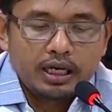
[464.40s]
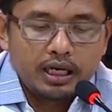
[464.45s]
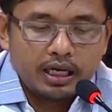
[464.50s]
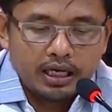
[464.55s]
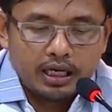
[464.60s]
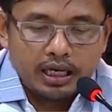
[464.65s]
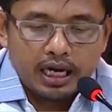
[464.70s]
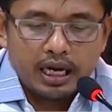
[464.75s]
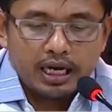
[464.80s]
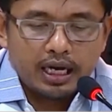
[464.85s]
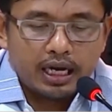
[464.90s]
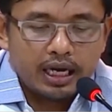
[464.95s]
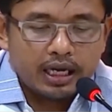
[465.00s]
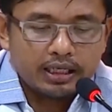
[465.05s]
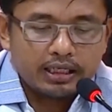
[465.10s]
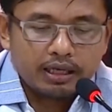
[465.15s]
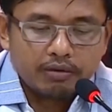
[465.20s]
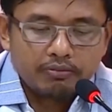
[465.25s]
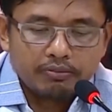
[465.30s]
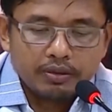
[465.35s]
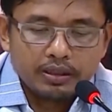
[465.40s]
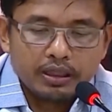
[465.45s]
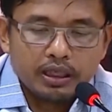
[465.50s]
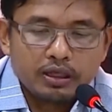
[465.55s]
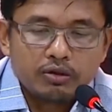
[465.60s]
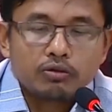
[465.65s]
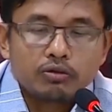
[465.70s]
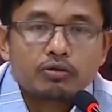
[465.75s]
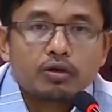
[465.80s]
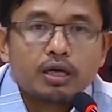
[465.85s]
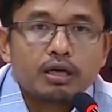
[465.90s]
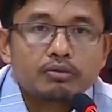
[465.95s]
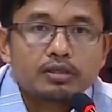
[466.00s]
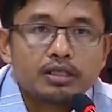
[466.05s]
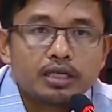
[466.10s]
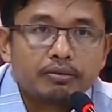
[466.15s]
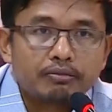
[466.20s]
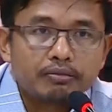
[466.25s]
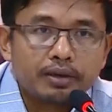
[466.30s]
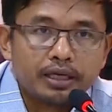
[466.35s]
Uh, hal-hal uh, yang penting untuk kami
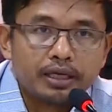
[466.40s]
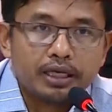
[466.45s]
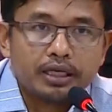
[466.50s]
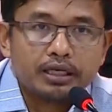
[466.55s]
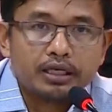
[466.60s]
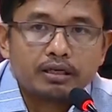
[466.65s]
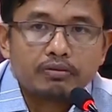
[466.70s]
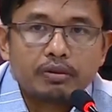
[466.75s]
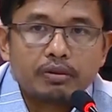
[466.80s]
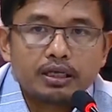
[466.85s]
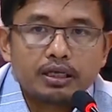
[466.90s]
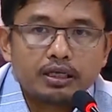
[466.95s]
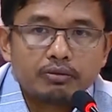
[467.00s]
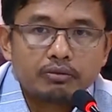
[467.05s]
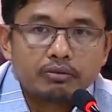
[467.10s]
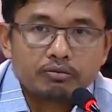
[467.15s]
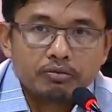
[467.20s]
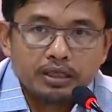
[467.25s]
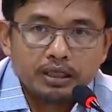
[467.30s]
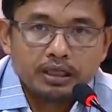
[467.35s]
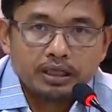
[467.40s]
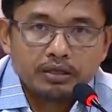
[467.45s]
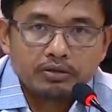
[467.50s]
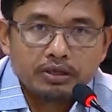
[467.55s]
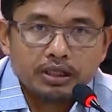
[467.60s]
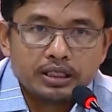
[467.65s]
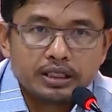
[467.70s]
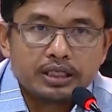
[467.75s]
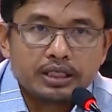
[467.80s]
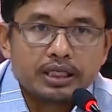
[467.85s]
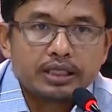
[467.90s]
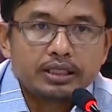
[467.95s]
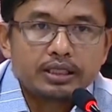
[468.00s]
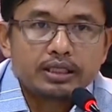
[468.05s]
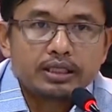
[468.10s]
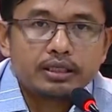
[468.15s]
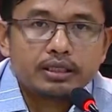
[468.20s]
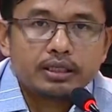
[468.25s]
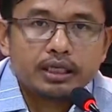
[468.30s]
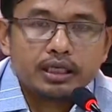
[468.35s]
sampaikan kepada publik Indonesia
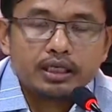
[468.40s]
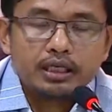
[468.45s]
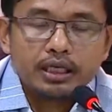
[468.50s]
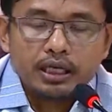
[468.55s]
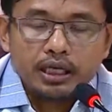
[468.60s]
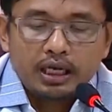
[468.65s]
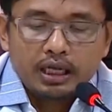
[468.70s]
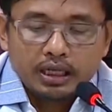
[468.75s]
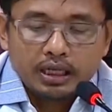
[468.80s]
ya.